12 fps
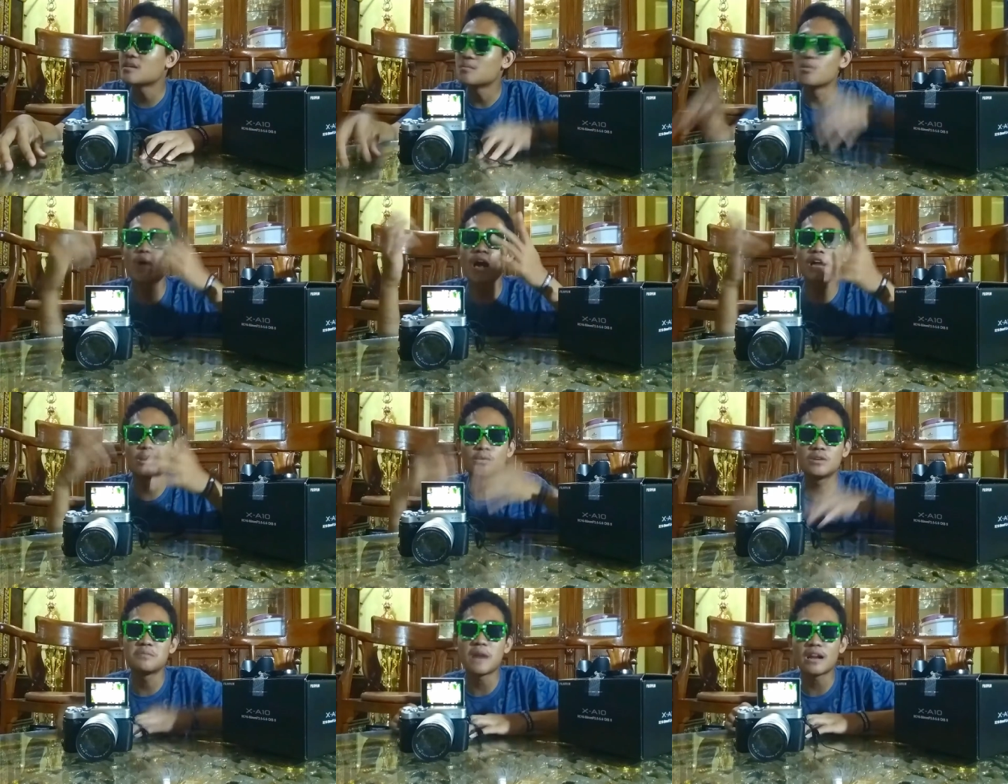muka lu
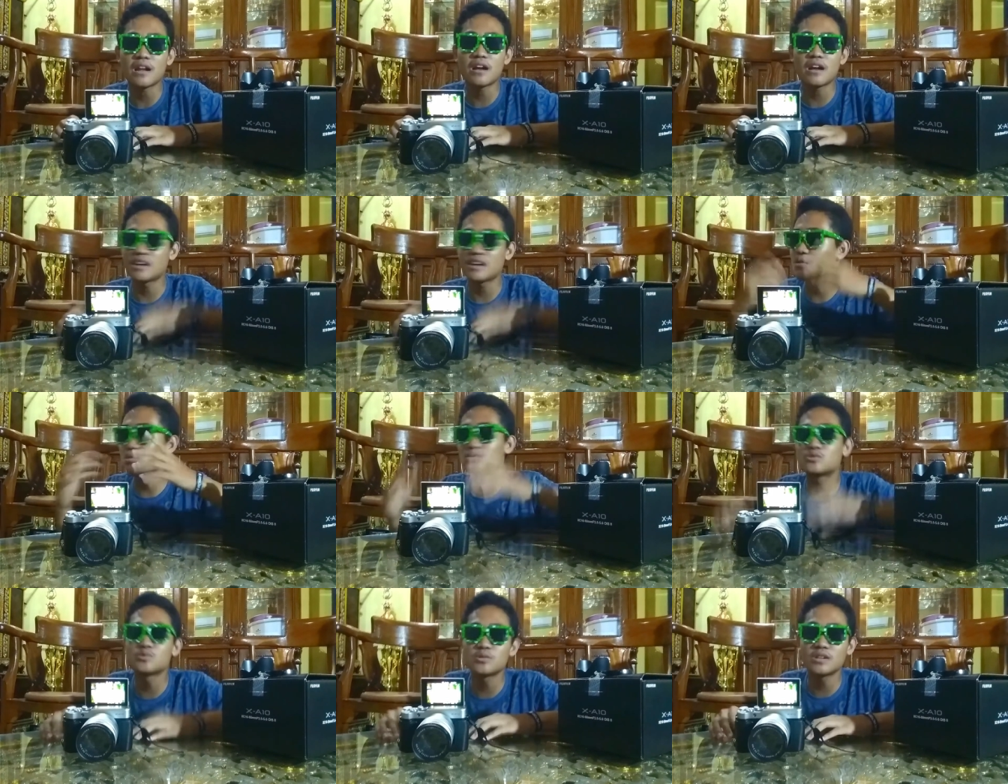gimana lagi
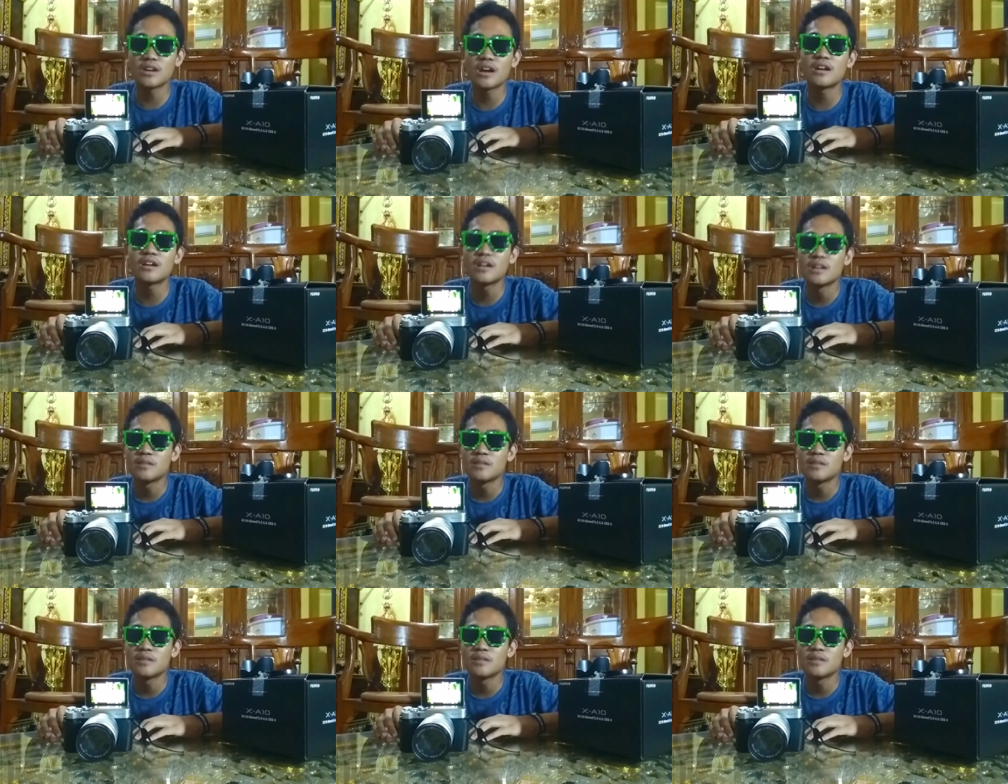kusut ya kan